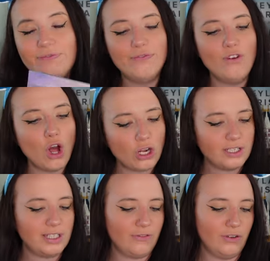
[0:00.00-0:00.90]

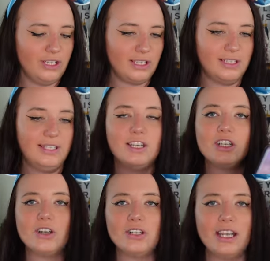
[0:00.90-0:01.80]
Vlogs davon interessieren,
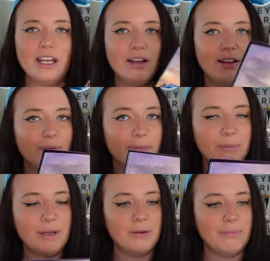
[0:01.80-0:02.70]
schaut da gerne ähm, in
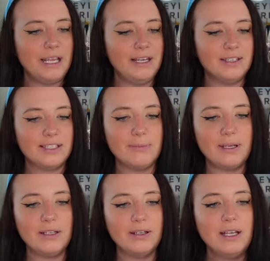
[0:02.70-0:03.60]
meine Playlist, in
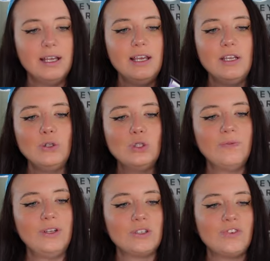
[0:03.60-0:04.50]
meine
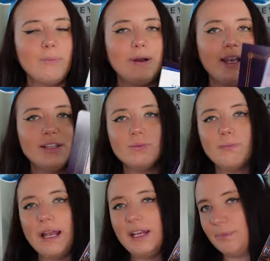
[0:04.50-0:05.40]
YouTube-Videos vorbei. Zu
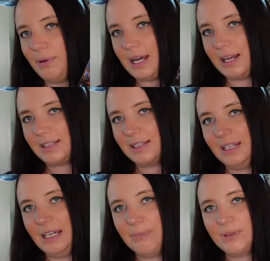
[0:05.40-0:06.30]
beiden Parks
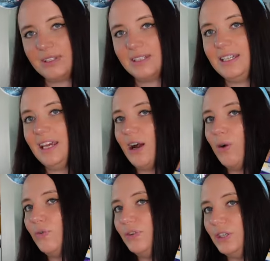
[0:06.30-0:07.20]
gibt es hier
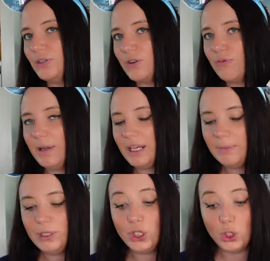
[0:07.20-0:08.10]
auch Videos auf meinem
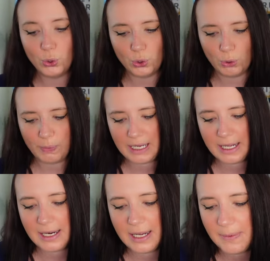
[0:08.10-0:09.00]

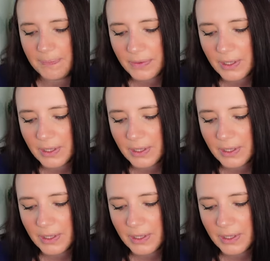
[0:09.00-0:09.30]
YouTube-Kanal.